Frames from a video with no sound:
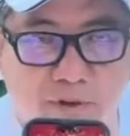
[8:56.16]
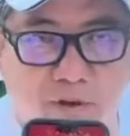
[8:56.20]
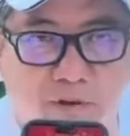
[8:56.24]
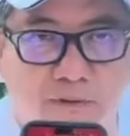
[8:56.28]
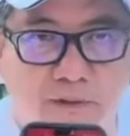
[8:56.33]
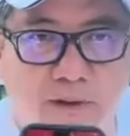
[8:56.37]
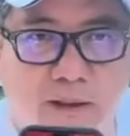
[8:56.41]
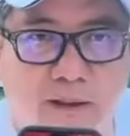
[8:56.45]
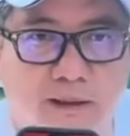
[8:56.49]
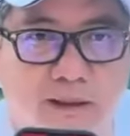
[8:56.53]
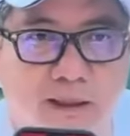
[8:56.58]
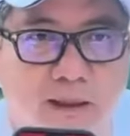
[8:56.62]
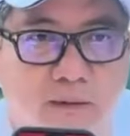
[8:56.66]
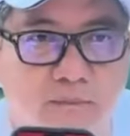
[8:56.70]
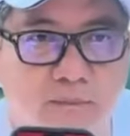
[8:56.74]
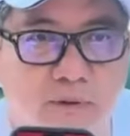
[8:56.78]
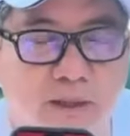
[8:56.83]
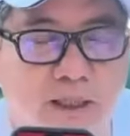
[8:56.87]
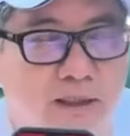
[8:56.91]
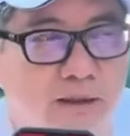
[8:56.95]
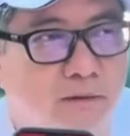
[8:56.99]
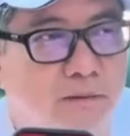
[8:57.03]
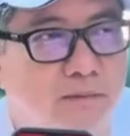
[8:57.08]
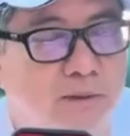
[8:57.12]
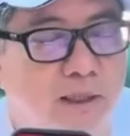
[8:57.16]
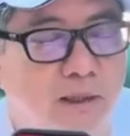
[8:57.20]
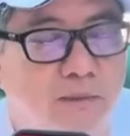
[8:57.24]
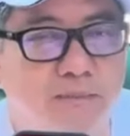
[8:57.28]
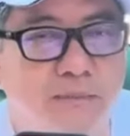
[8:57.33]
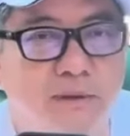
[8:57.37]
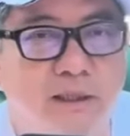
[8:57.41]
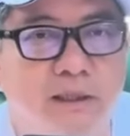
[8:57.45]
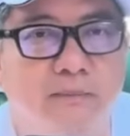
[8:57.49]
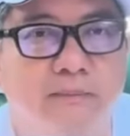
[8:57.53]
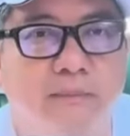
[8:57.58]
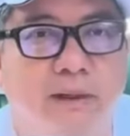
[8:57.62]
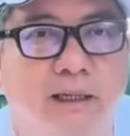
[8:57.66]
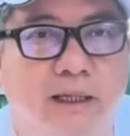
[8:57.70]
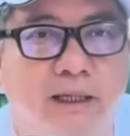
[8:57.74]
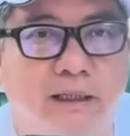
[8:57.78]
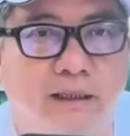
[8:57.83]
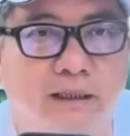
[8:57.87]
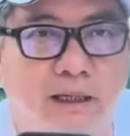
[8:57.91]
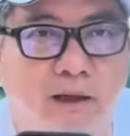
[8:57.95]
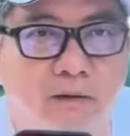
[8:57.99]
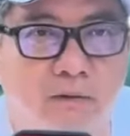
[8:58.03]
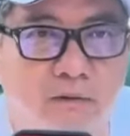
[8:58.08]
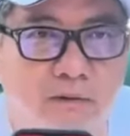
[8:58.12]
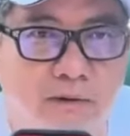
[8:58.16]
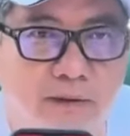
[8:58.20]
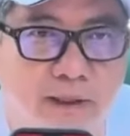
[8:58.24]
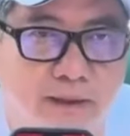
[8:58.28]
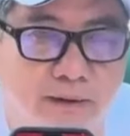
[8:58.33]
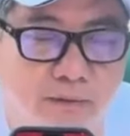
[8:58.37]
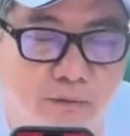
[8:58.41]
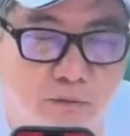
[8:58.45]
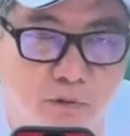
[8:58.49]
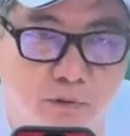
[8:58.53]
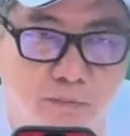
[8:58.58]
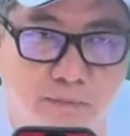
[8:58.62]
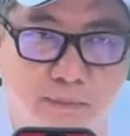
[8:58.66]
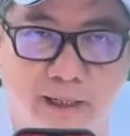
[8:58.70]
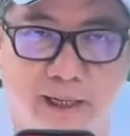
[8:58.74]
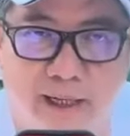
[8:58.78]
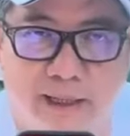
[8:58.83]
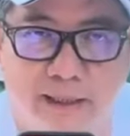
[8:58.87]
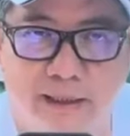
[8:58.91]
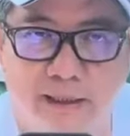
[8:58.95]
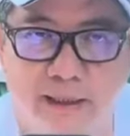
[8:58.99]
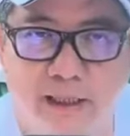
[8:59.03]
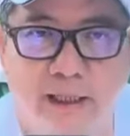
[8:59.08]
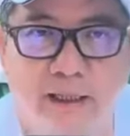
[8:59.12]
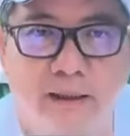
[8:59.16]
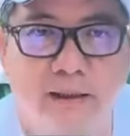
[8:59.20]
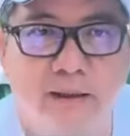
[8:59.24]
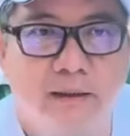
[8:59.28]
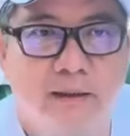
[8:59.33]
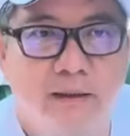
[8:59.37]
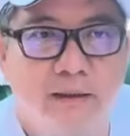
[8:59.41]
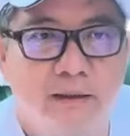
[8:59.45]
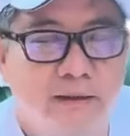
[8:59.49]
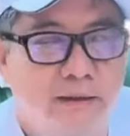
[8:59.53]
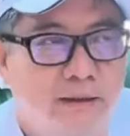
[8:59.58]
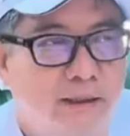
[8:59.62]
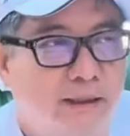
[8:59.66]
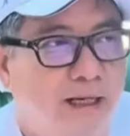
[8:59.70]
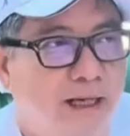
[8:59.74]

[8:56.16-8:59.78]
vô tình đọc lên cũng giống như mấy cái câu của thầy Ruma vậy đó, thì